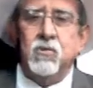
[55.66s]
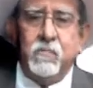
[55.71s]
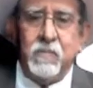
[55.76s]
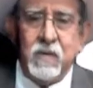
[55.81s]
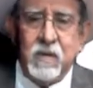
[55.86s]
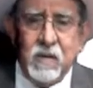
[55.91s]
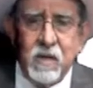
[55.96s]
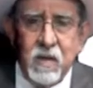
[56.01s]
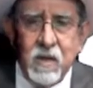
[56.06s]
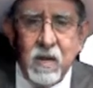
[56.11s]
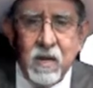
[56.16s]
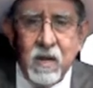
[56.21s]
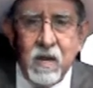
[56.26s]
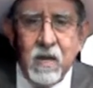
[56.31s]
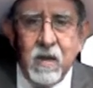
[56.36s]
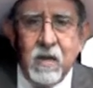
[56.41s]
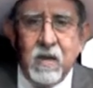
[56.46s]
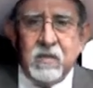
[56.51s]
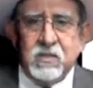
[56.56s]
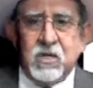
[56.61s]
y 1542,
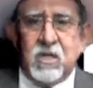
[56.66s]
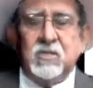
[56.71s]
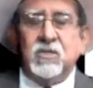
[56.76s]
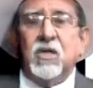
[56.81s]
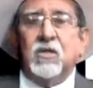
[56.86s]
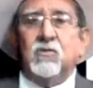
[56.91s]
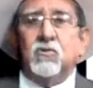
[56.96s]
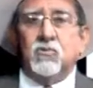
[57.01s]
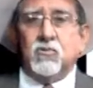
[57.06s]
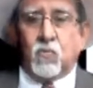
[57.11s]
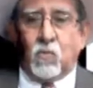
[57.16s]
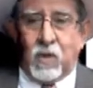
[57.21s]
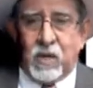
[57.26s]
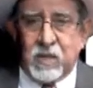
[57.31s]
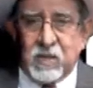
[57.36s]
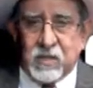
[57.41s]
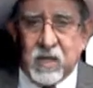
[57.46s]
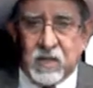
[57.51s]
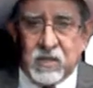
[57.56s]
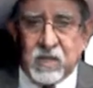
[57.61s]

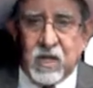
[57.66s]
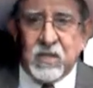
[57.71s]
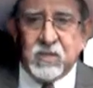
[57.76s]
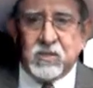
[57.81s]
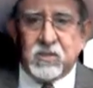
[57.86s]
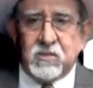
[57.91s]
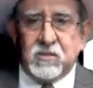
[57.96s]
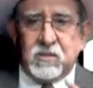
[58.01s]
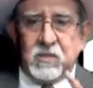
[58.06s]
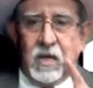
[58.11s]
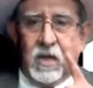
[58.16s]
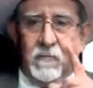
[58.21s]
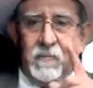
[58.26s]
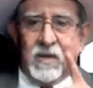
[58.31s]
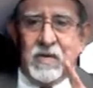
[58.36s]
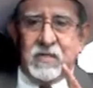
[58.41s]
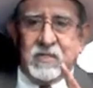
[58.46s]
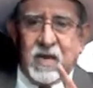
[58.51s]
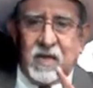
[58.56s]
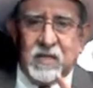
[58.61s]
643, el
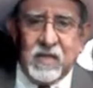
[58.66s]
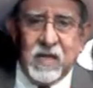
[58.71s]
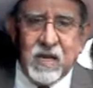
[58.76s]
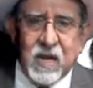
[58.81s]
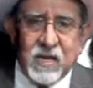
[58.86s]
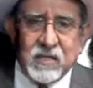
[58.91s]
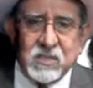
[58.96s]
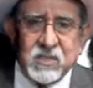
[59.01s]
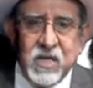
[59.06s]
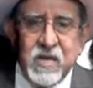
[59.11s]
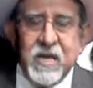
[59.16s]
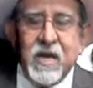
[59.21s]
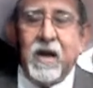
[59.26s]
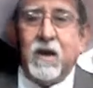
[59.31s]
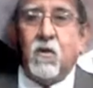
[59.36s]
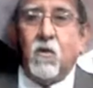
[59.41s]
mariscal de Castilla